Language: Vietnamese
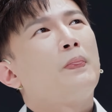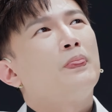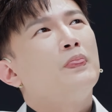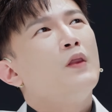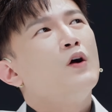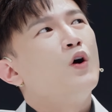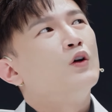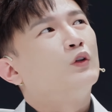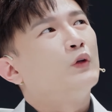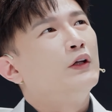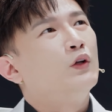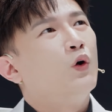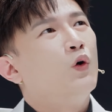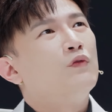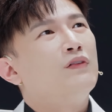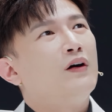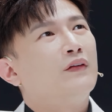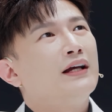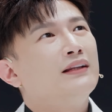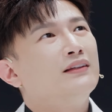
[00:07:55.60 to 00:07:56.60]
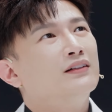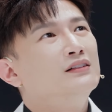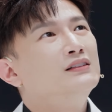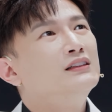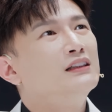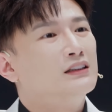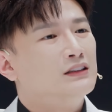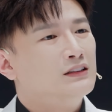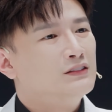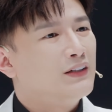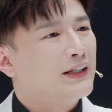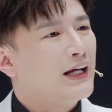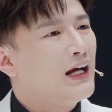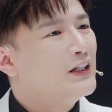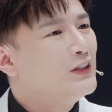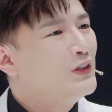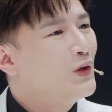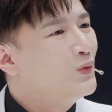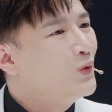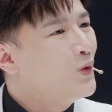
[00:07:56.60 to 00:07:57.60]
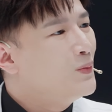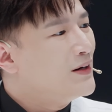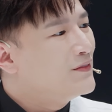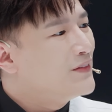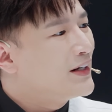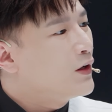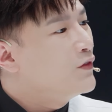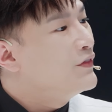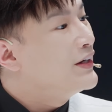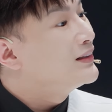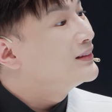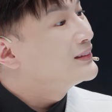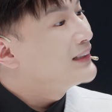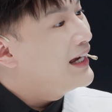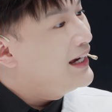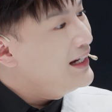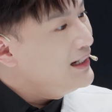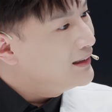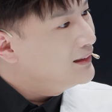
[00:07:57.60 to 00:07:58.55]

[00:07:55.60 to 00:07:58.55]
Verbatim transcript: nó còn tùy thuộc vào cái tưởng tượng và cái hình dung của mình về công việc thực tế